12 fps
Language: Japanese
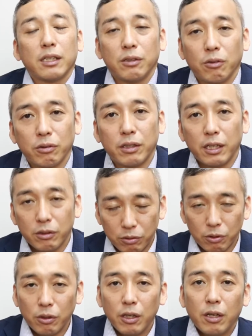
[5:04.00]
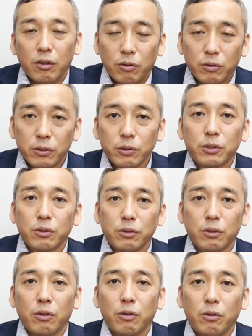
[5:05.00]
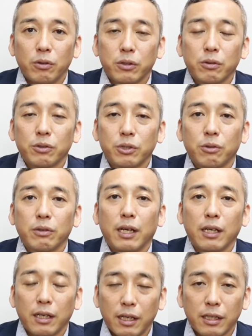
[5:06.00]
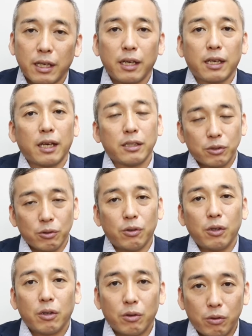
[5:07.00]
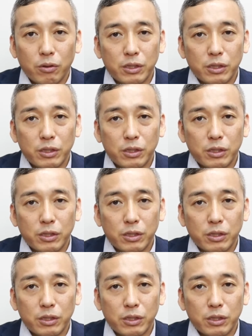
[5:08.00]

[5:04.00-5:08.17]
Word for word: に乗っていくと。そうするとその商談が経験上